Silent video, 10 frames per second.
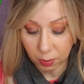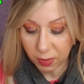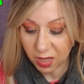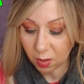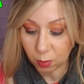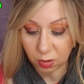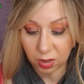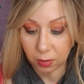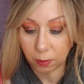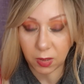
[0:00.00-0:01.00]
Y mira cómo
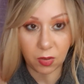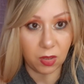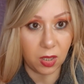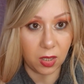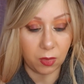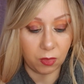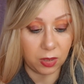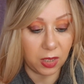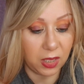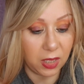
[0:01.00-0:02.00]
me estoy llenando
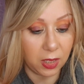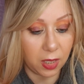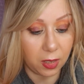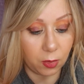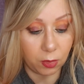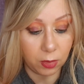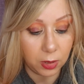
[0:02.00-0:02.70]
enterita de todo.